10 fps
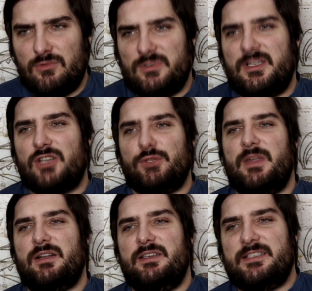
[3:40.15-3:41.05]
ну, скажем
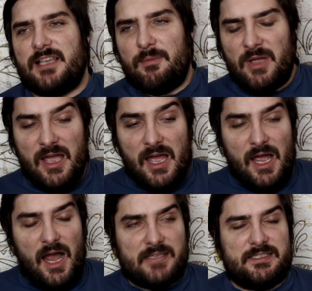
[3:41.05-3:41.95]
так, не самое
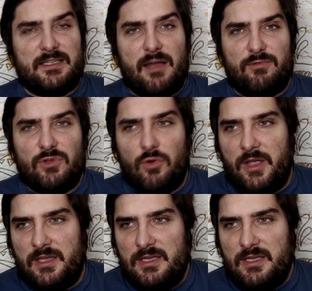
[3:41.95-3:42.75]
основное.